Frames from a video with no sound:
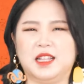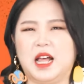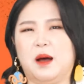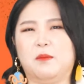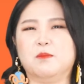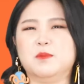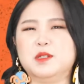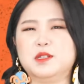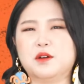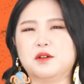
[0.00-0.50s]

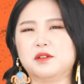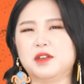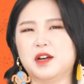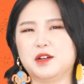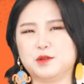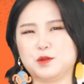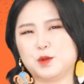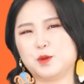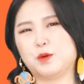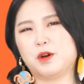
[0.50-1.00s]
남성
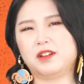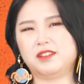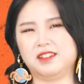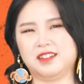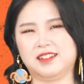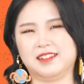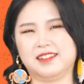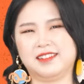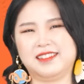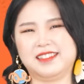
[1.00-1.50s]

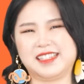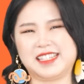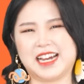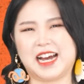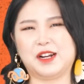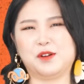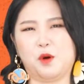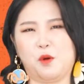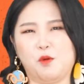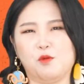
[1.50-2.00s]
향수와는
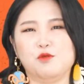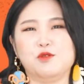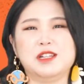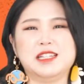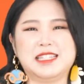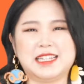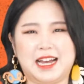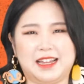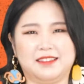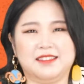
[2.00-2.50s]
잘
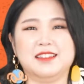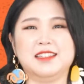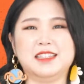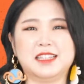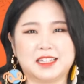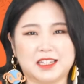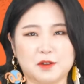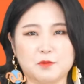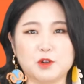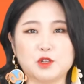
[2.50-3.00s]
어울리지 않는
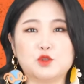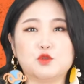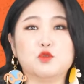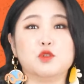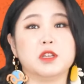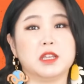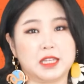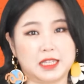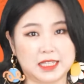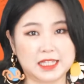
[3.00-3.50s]
느낌일 수도
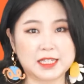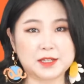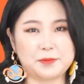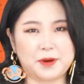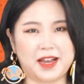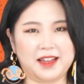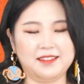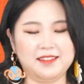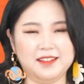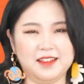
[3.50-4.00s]

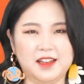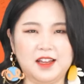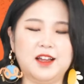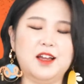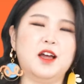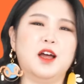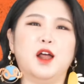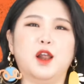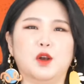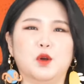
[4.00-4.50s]
있지만
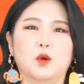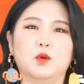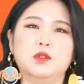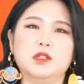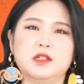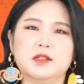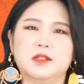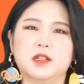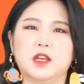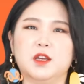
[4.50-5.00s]

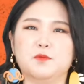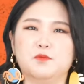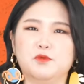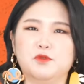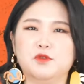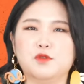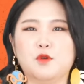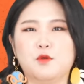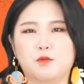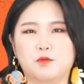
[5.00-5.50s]
로지스의
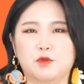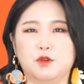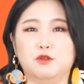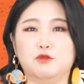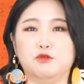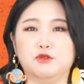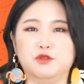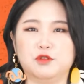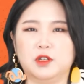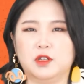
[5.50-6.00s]
뿌르우무 뭐
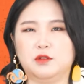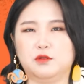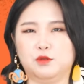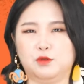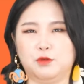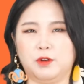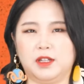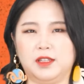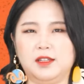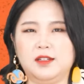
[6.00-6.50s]

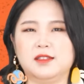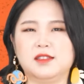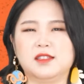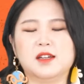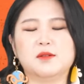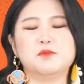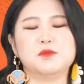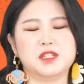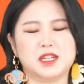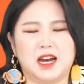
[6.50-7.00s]
우드앤우드와는
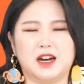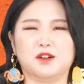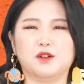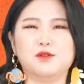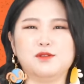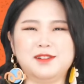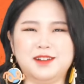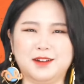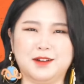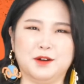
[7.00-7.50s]
참 잘
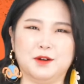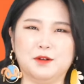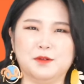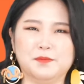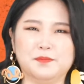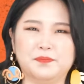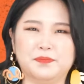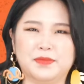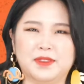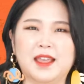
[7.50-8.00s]
어울려요.
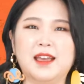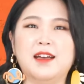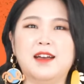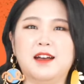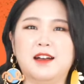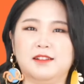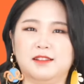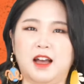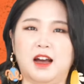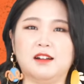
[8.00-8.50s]

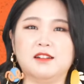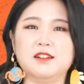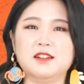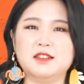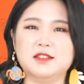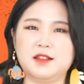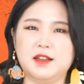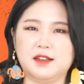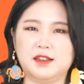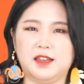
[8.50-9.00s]

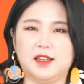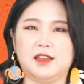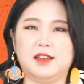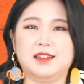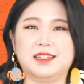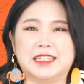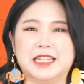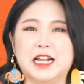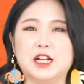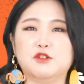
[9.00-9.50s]

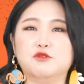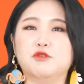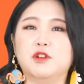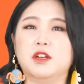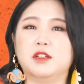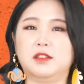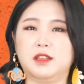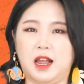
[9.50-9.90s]
당근색이 살구의